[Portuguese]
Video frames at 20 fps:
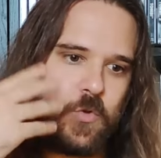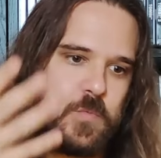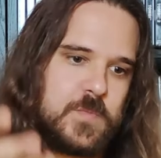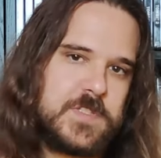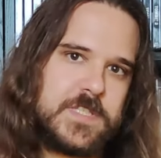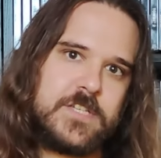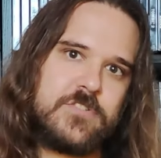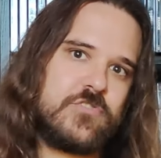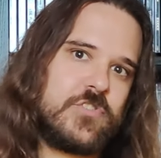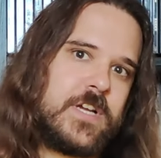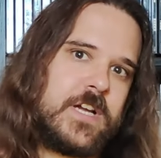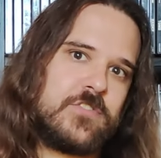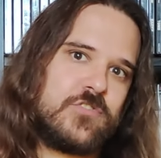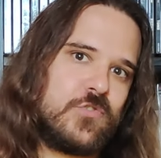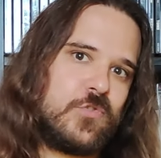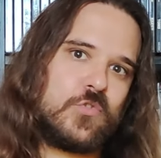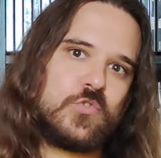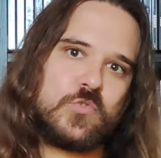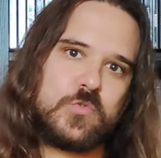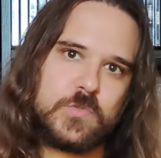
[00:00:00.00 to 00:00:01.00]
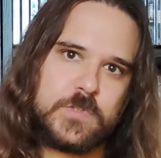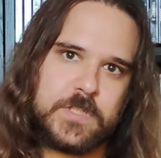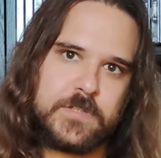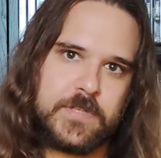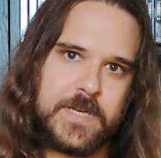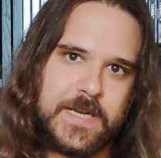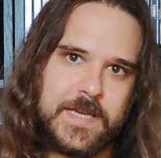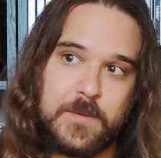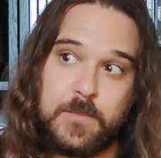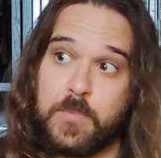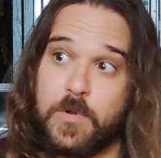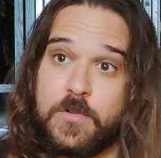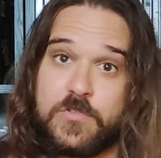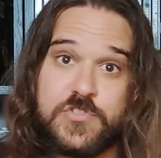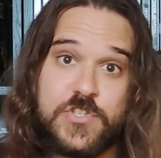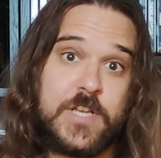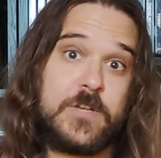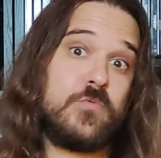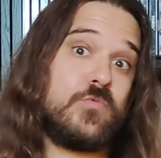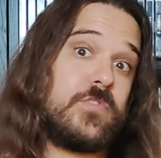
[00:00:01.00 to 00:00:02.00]
Eu comecei a jogar jogos de luta Dragon Ball
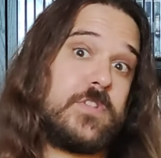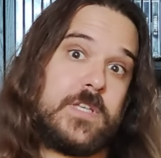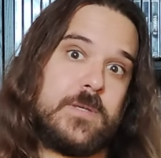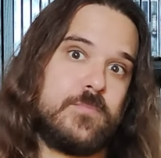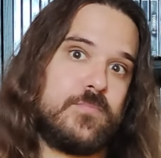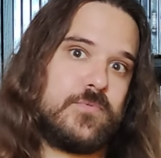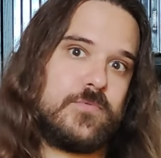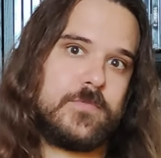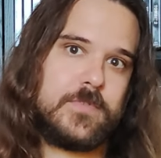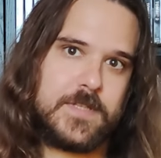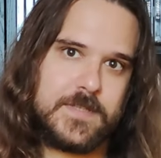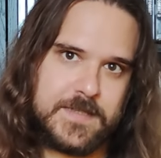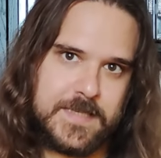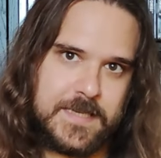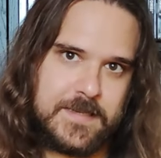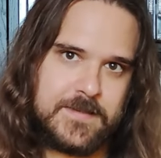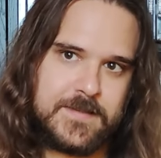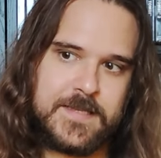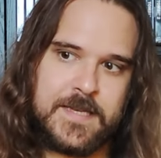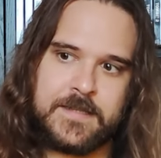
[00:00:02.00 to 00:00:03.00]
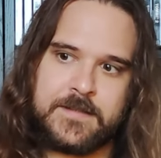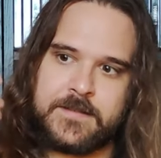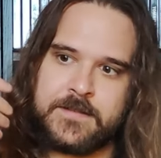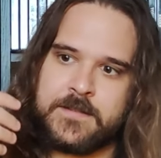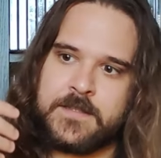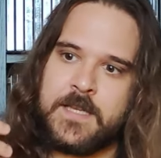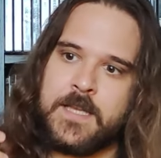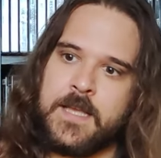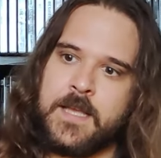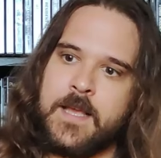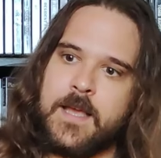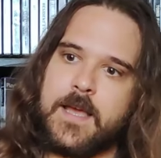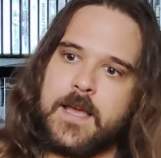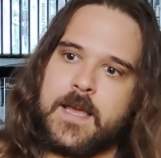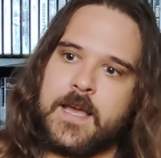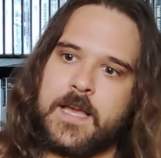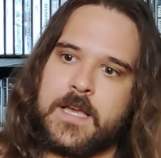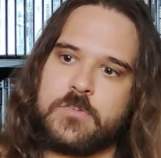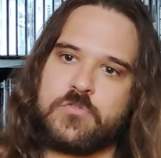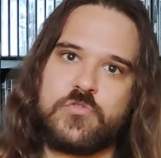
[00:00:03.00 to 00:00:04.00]
já no tempo da Sega Saturn.
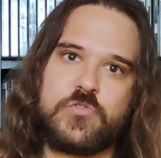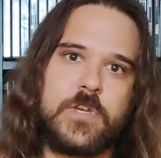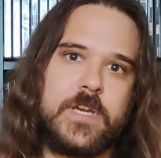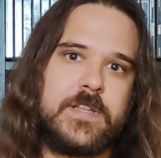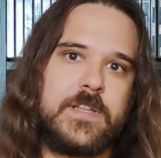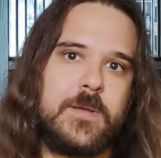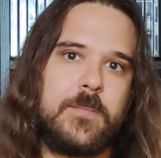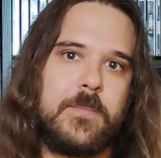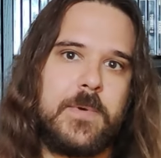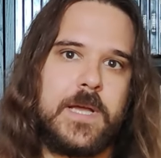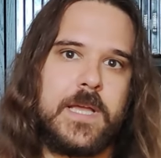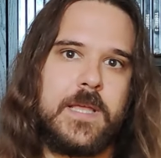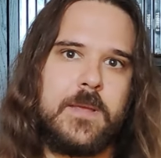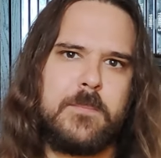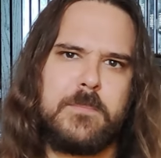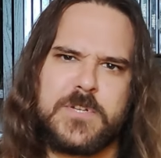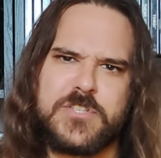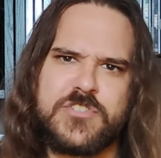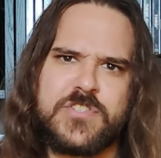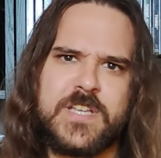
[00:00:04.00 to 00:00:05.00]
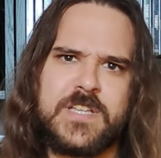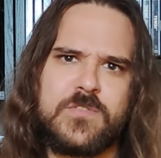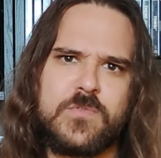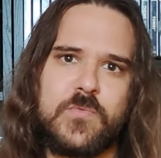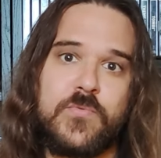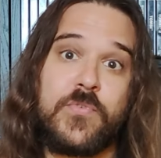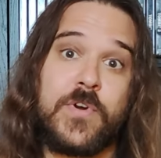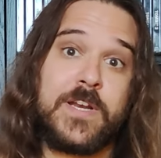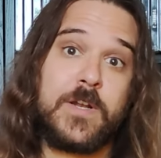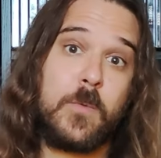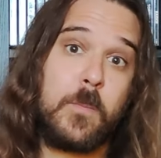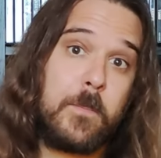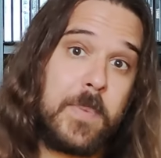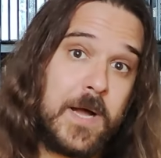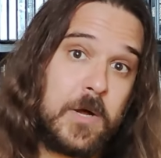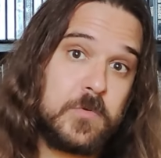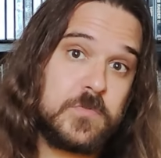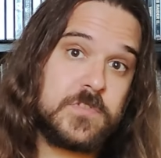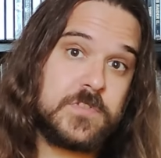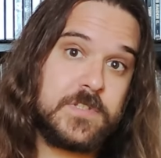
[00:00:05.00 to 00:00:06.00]
Uh, joguei também bastante o Final
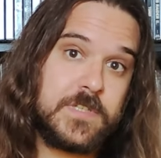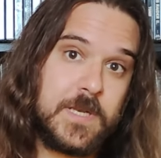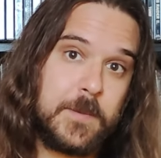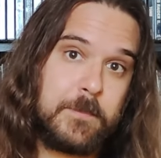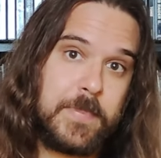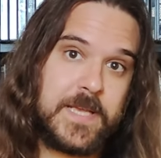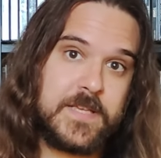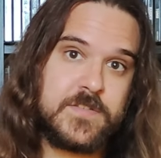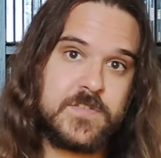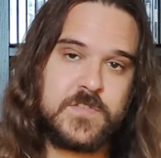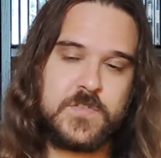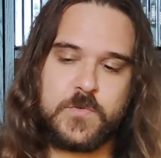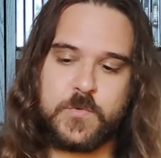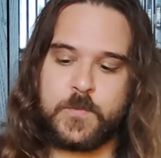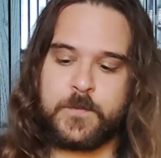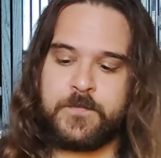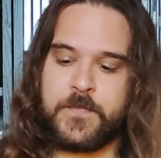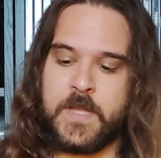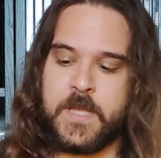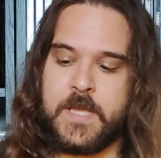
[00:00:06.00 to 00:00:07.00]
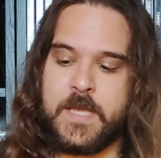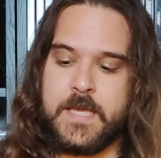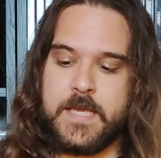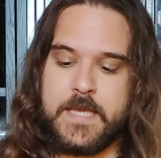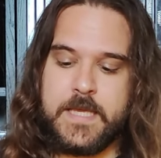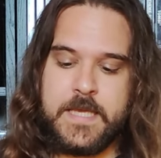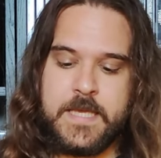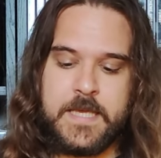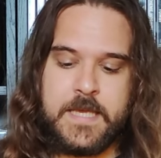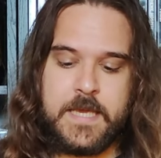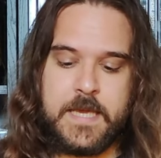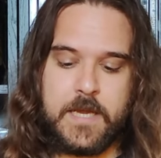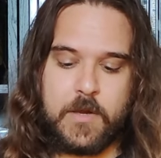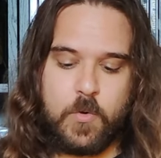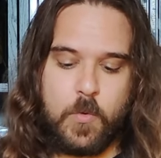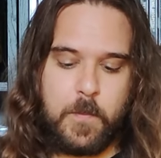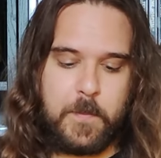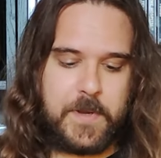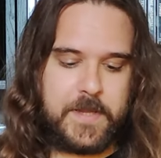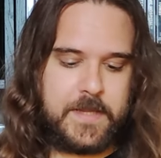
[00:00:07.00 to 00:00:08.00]
Bout na PS1 e
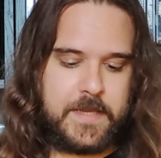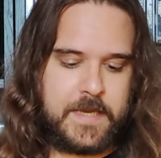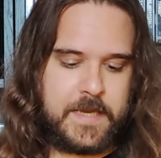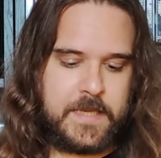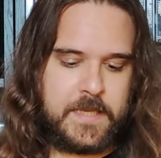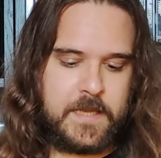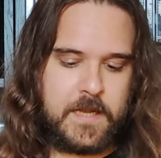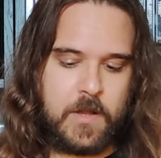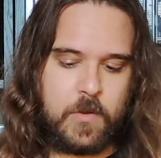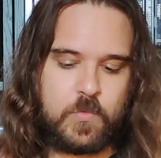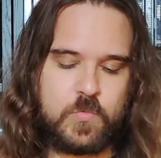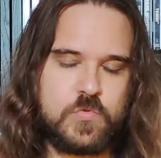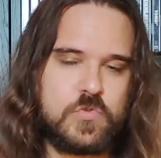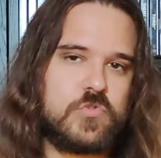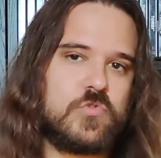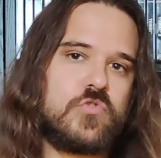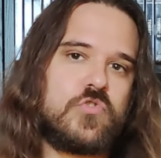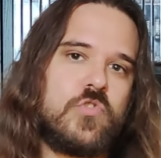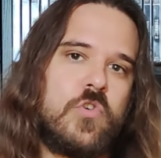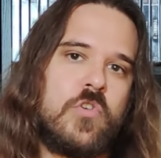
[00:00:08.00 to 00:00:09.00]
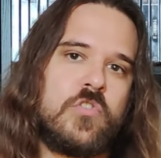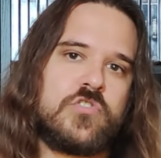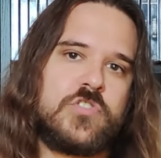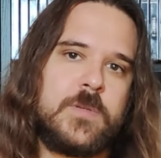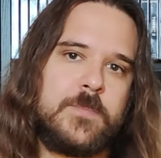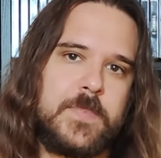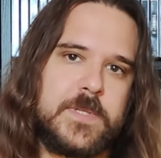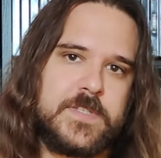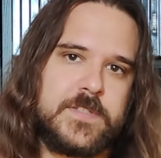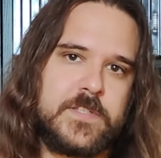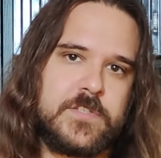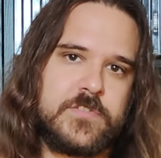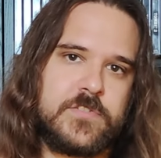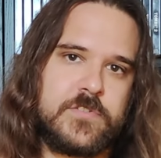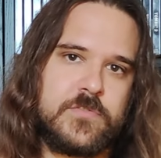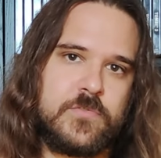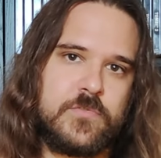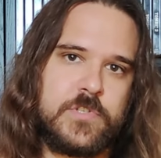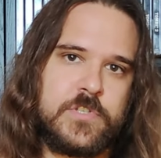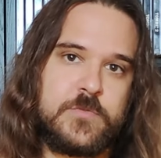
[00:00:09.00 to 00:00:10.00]
acompanhei alguns dos jogos da
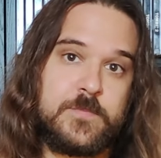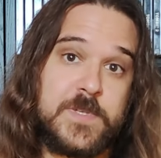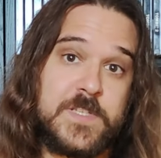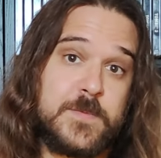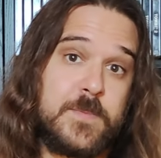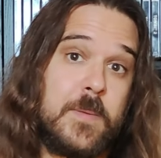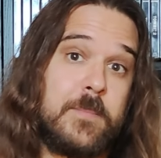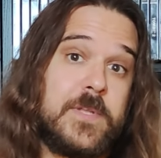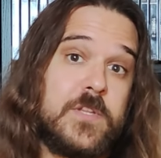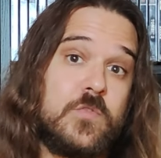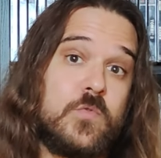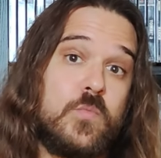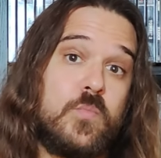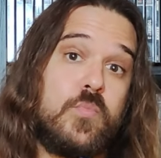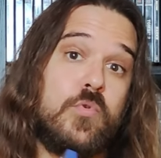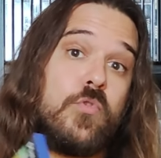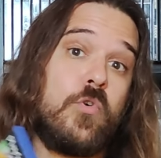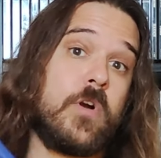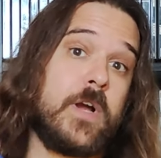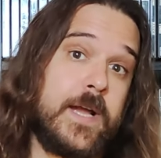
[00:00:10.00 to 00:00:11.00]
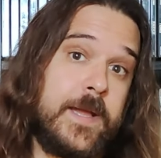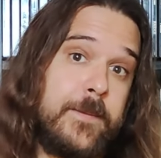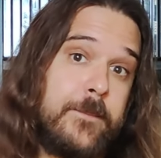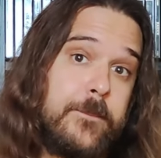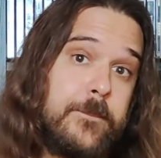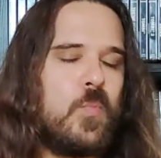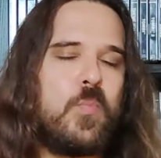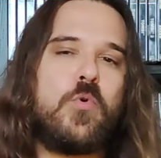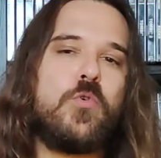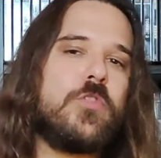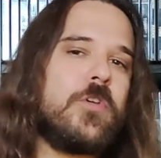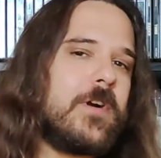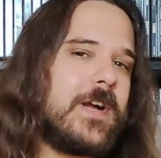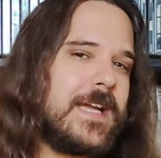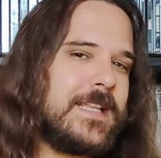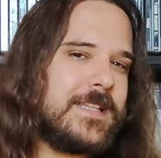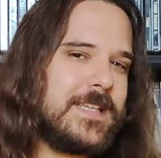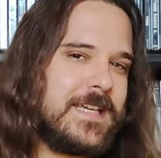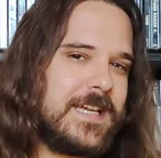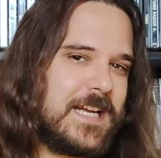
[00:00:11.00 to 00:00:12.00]
PlayStation 2, principalmente o Budokai. O
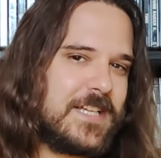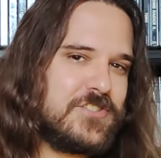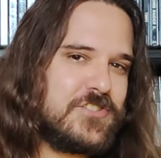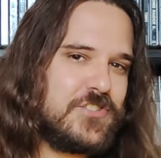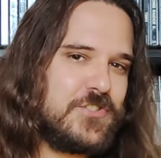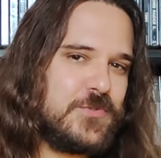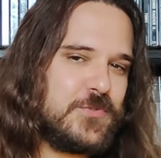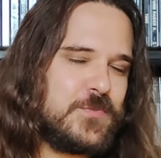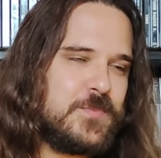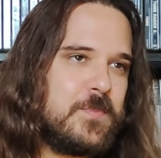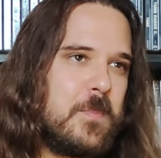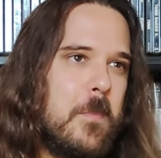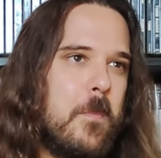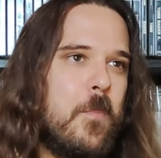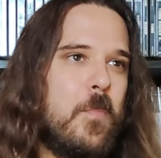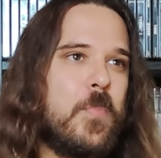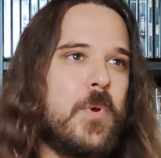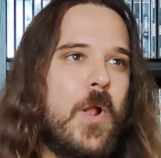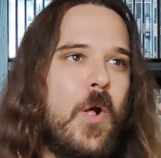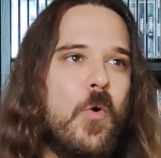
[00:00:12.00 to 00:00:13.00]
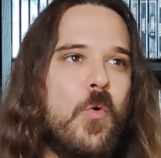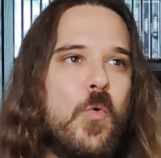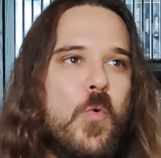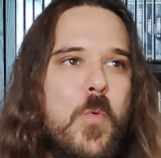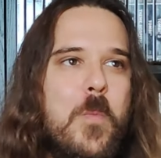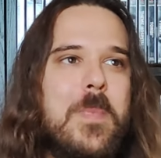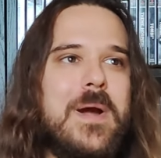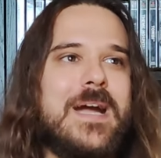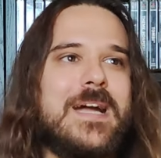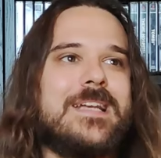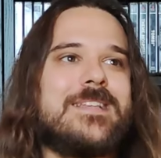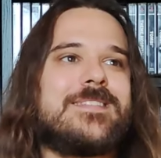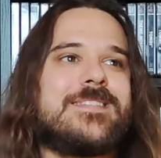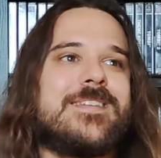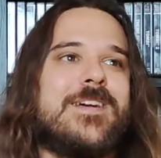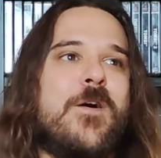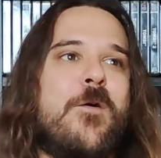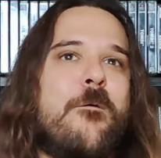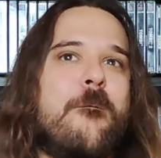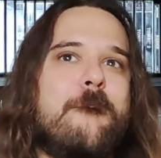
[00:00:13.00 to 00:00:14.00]
Budokai Tenkaichi 1, por alguma
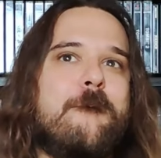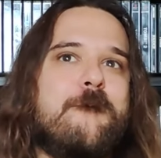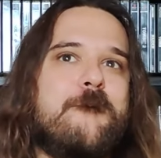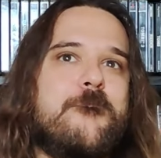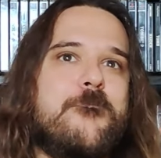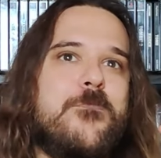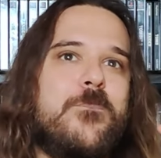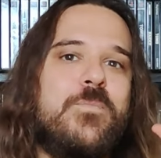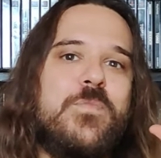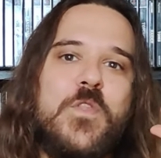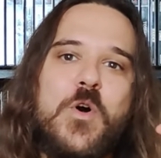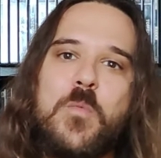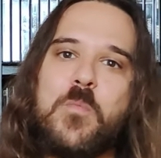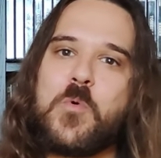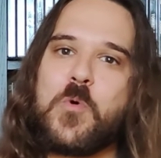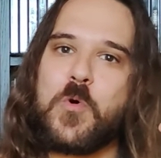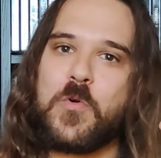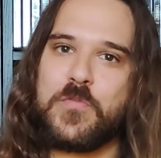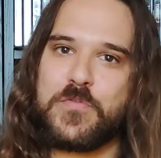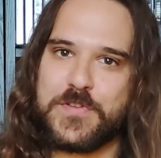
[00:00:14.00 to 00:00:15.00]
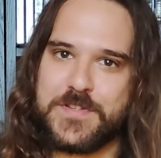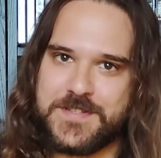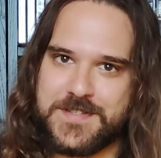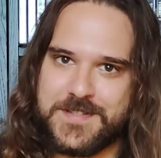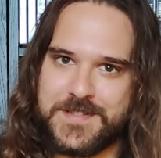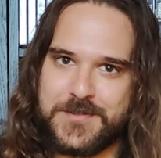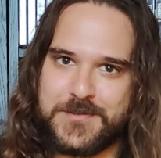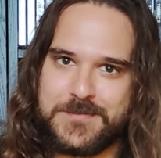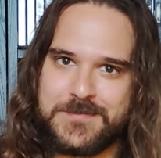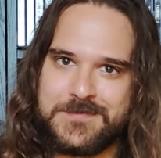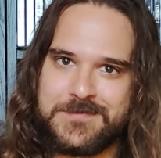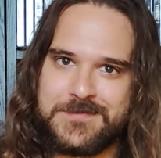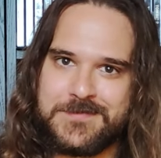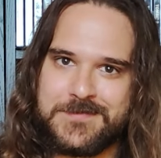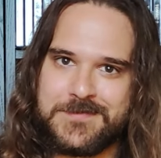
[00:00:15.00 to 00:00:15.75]
razão, não me convenceu